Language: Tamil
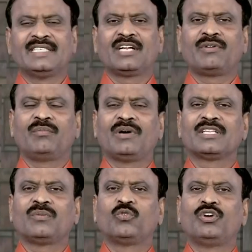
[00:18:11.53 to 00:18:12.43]
ஜனவரி
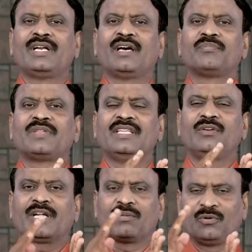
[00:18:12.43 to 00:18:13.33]
மாதம் ஒன்றாம்
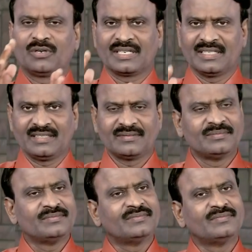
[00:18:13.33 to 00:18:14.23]
தேதி வரப்போகிறது
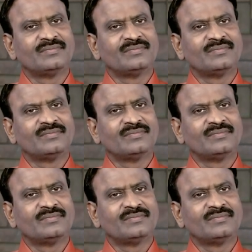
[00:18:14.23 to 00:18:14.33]
இட் வாஸ்